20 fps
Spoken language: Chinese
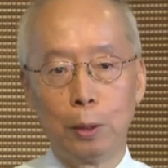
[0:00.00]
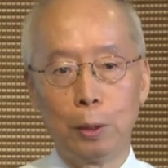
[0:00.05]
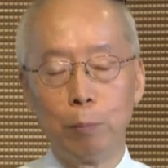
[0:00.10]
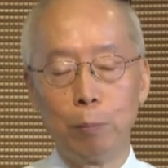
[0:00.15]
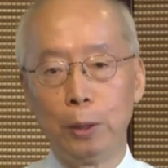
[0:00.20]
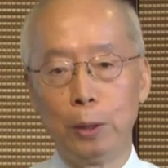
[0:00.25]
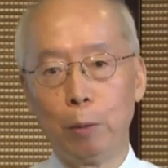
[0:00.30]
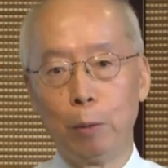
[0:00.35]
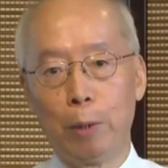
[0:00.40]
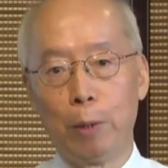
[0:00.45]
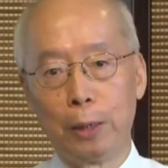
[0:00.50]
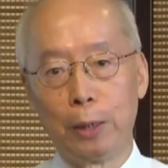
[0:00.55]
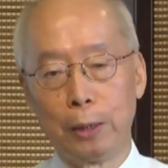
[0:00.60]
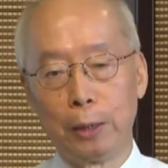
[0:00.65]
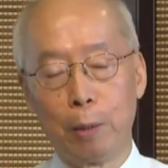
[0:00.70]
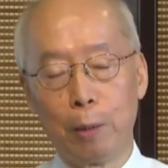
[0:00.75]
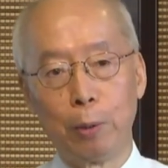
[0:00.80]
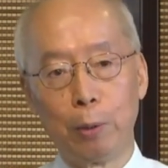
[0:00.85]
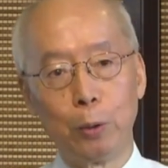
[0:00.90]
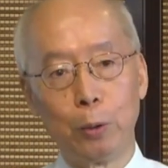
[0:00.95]
品又买了两
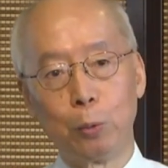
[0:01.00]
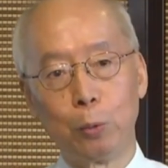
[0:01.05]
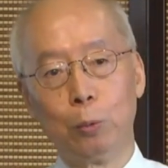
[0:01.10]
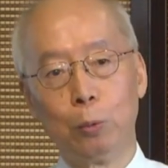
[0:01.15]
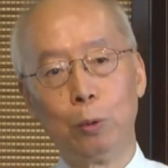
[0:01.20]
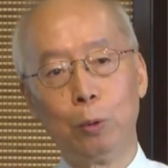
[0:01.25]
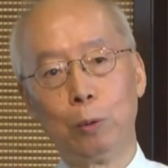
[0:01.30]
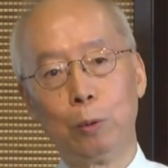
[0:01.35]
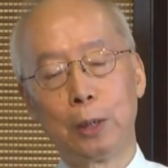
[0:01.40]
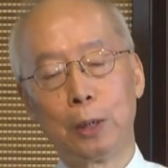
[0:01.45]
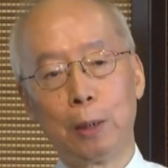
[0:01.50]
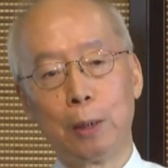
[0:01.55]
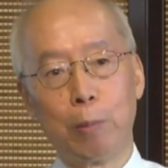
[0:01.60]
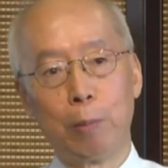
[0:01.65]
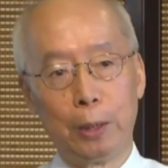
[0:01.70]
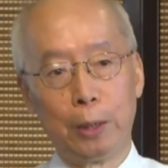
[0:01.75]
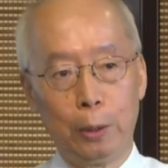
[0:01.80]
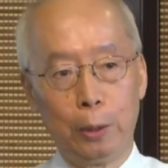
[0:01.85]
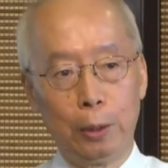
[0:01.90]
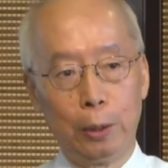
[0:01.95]
本书。我大概每个
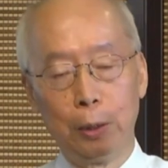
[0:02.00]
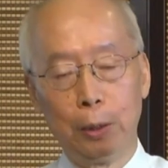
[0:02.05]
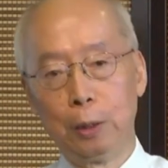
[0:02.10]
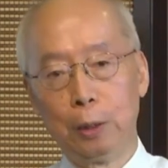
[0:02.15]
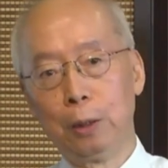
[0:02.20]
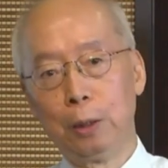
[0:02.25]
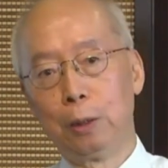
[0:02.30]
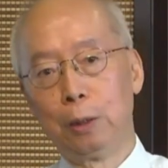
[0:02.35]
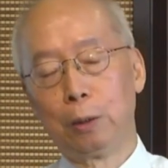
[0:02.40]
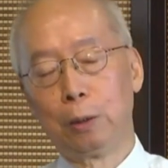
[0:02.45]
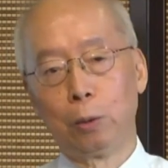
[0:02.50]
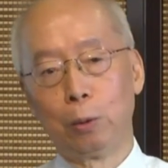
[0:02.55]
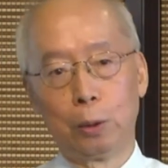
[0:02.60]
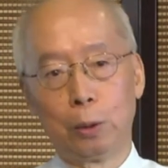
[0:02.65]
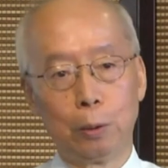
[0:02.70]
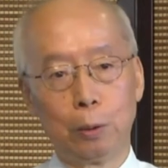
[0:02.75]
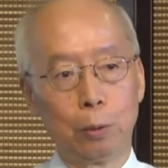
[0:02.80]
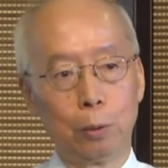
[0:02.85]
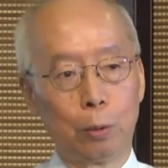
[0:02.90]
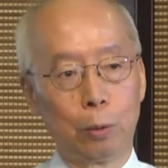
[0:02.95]
月就是
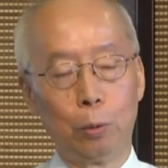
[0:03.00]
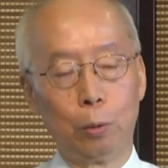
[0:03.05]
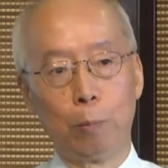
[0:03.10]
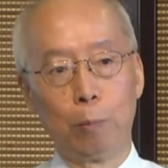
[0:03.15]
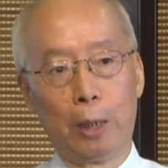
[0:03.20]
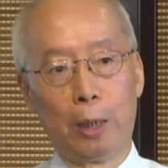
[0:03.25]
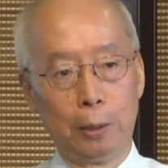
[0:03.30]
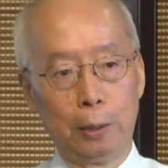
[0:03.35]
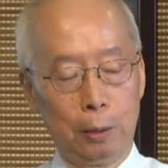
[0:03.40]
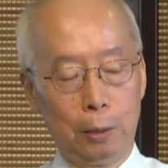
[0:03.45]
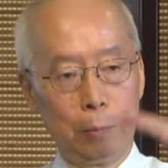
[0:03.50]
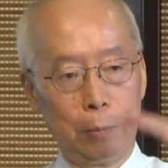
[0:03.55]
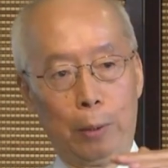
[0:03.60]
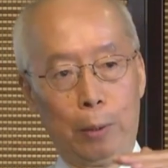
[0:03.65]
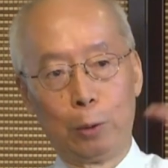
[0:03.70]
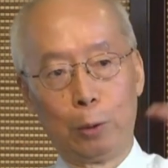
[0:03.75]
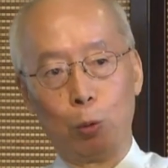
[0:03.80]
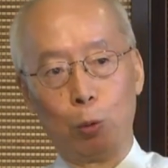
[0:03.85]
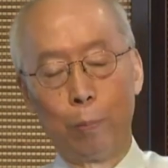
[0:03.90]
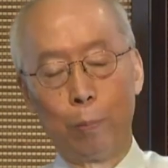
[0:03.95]
都会买蛮多
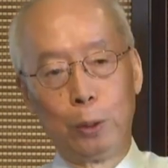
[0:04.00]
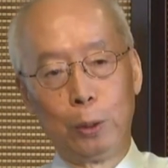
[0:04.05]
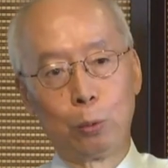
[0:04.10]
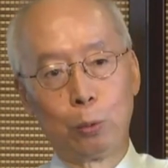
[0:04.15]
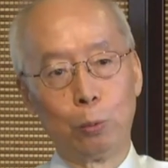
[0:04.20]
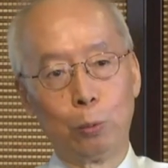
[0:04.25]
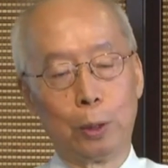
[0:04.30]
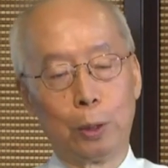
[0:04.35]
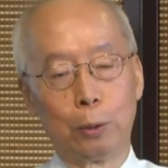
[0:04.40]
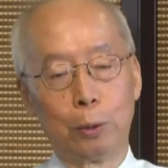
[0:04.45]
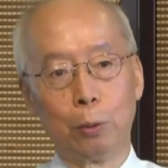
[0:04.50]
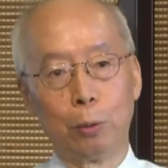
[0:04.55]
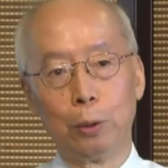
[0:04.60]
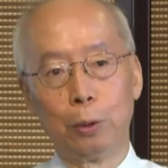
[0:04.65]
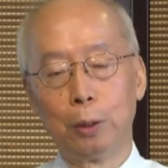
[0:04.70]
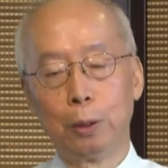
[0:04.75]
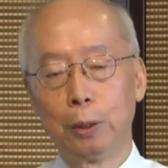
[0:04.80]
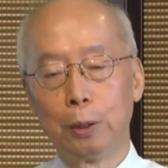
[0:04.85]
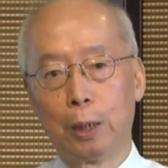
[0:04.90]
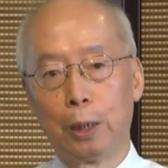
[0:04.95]
本书的。就
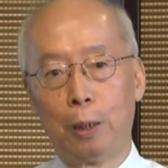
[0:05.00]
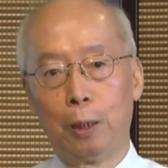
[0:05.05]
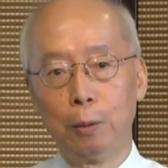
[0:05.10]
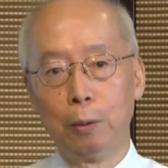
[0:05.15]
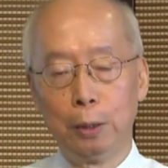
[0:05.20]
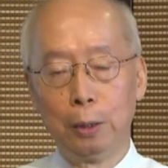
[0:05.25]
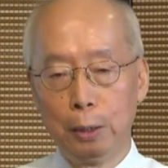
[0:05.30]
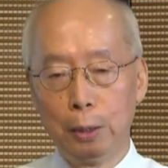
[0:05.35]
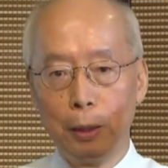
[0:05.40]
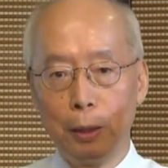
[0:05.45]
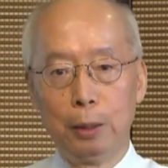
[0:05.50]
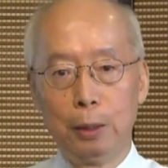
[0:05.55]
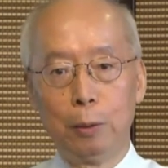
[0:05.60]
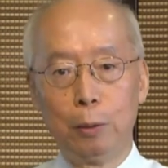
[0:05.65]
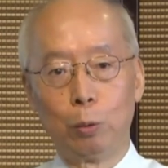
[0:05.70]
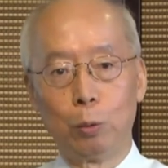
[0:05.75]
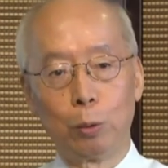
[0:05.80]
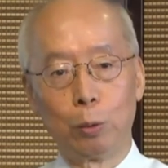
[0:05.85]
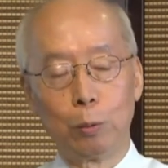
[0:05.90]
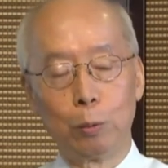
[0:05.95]
然后我
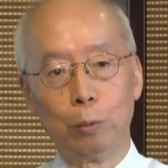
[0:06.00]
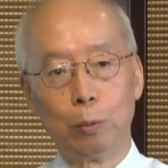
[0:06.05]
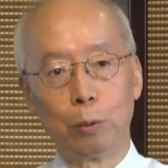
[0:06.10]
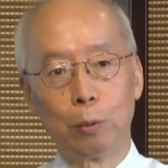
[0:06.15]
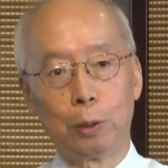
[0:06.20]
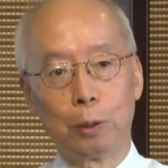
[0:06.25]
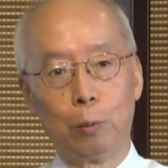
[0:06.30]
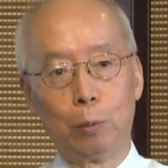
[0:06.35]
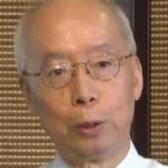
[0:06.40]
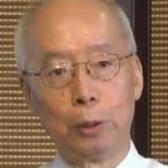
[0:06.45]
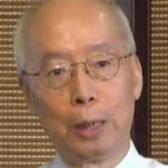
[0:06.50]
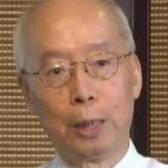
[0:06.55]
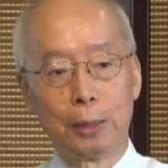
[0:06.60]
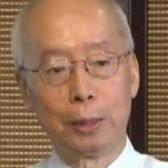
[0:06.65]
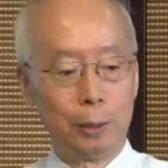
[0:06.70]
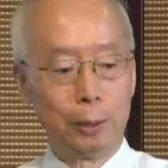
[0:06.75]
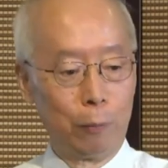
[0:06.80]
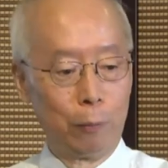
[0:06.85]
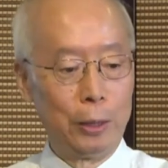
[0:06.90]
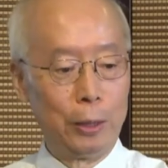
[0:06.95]
就跟我家师姐
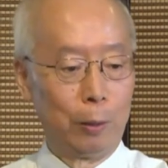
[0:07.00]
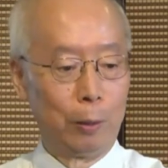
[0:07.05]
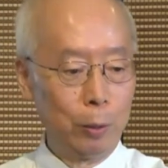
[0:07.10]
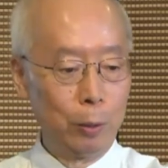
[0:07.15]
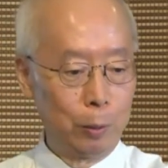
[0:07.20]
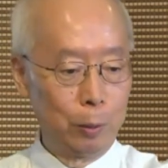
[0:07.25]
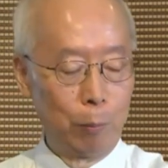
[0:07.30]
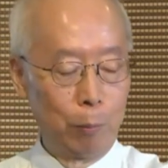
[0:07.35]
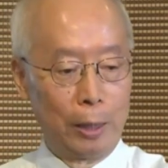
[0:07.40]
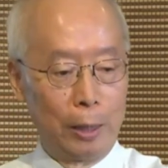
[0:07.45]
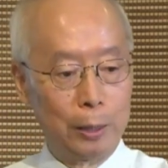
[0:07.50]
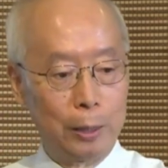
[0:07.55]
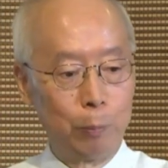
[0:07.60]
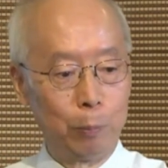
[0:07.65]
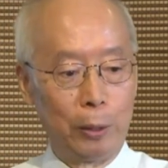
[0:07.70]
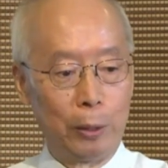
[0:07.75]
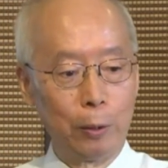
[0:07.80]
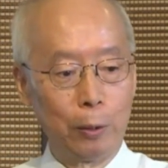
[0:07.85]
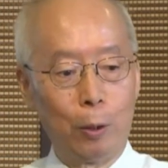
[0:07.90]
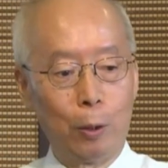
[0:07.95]
分享，为什么买这本？
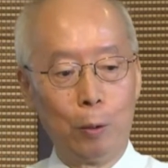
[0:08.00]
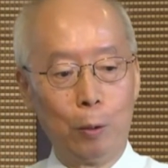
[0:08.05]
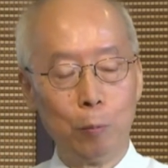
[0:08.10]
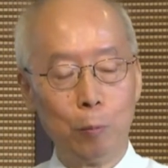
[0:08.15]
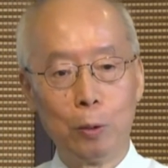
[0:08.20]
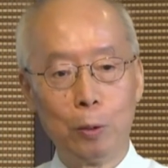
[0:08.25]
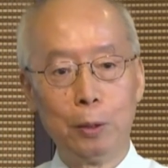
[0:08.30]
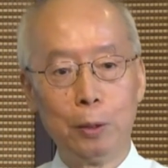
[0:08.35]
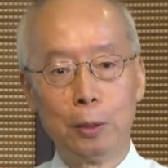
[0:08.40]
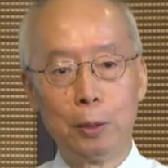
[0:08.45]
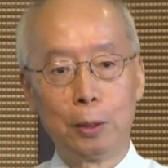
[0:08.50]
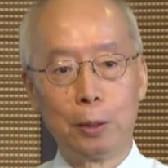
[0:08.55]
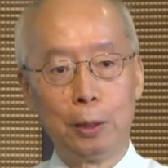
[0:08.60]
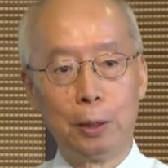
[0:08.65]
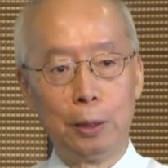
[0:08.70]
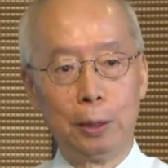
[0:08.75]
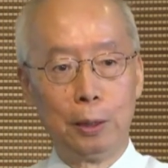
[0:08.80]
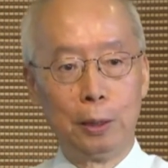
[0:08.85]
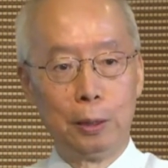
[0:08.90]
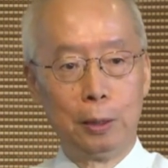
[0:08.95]
哦，这个
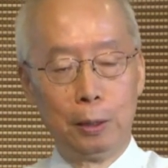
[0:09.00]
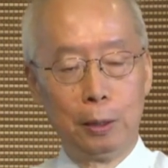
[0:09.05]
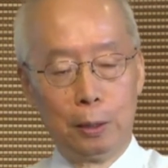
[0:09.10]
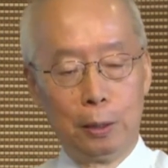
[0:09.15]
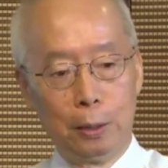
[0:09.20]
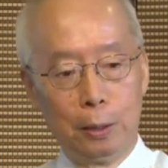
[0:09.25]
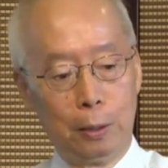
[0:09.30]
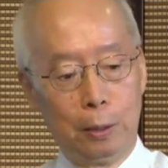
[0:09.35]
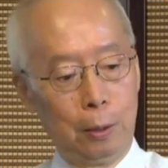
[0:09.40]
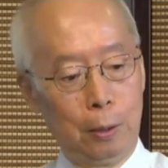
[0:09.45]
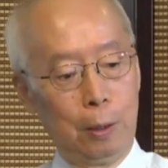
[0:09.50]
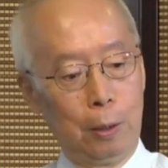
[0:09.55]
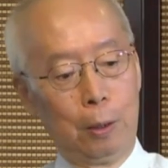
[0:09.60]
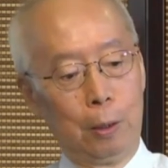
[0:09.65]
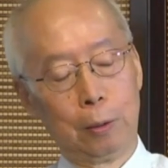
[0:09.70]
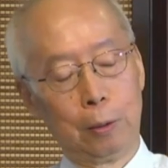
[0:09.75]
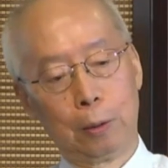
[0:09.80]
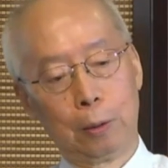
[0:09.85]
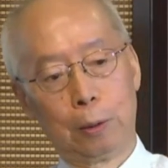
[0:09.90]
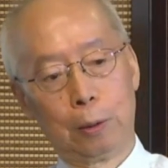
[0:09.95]
啊，
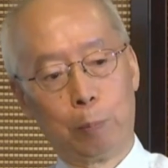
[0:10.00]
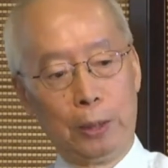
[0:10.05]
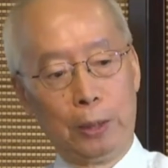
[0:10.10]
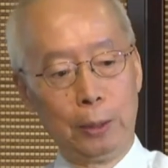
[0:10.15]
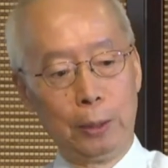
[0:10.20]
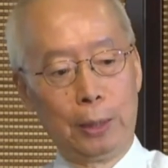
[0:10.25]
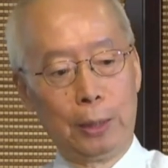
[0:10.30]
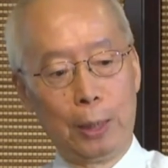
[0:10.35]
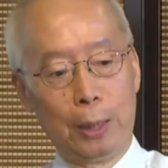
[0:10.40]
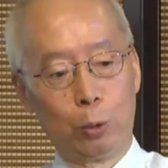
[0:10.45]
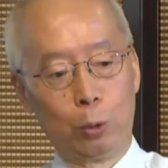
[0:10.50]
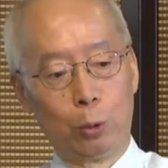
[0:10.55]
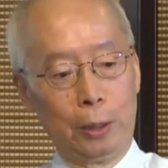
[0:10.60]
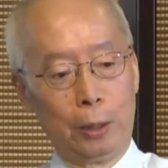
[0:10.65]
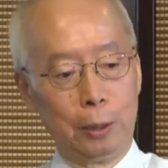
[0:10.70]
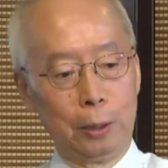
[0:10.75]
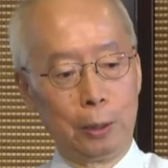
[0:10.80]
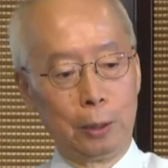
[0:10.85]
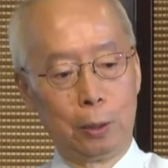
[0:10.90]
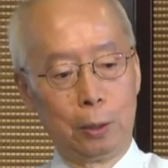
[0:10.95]
北京大学一个
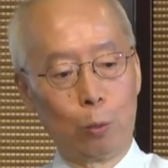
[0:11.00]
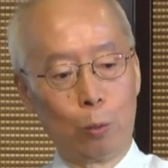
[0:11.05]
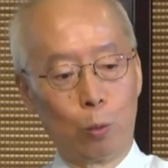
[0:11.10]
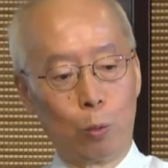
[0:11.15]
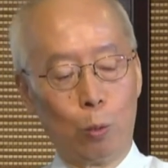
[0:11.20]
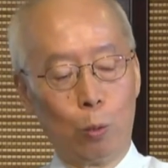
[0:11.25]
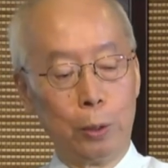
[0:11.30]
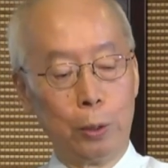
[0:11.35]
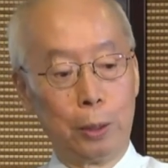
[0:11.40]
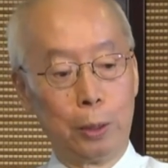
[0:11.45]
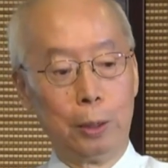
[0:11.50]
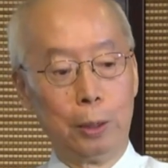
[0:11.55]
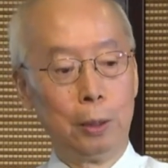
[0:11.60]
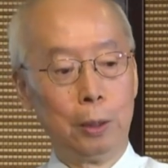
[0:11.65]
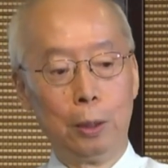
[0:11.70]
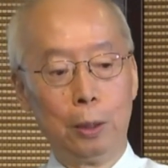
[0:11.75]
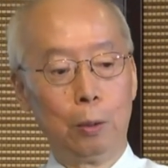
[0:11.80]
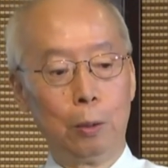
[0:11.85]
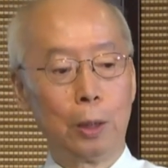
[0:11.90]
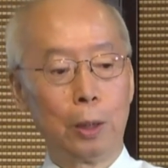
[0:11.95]
教国文的，
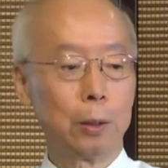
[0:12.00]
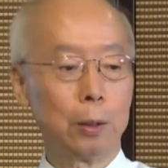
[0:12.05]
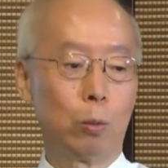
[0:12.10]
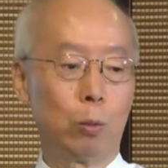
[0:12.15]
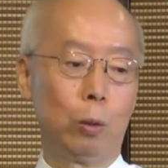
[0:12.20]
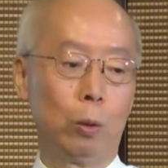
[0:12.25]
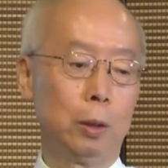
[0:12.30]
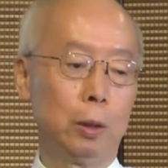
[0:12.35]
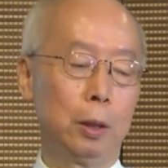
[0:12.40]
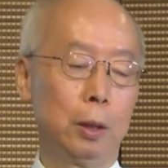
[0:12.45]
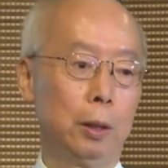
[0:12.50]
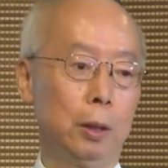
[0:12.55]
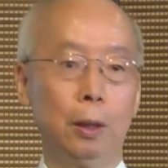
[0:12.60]
他的国文的课